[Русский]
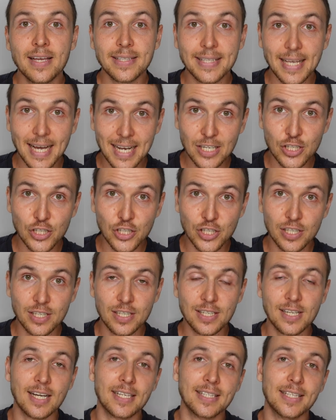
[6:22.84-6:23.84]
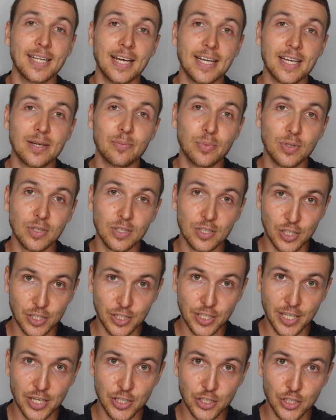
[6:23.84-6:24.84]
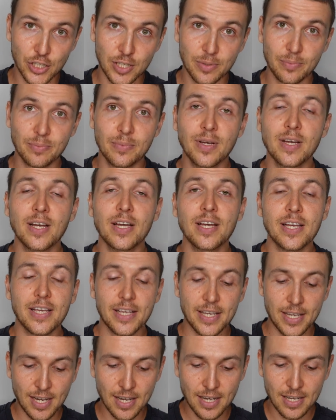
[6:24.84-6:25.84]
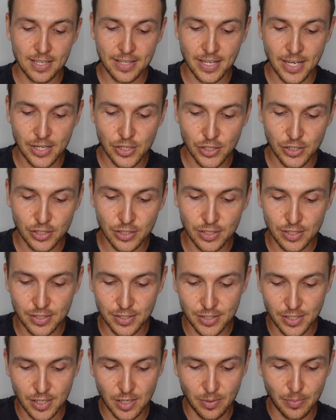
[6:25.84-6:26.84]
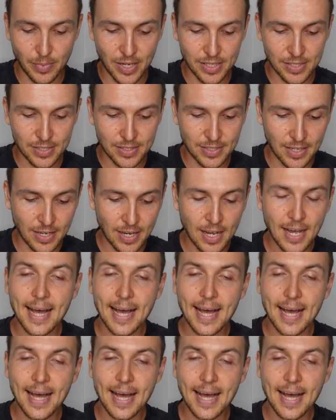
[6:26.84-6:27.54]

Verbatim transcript: Также, когда я был тинейджером, я начал заниматься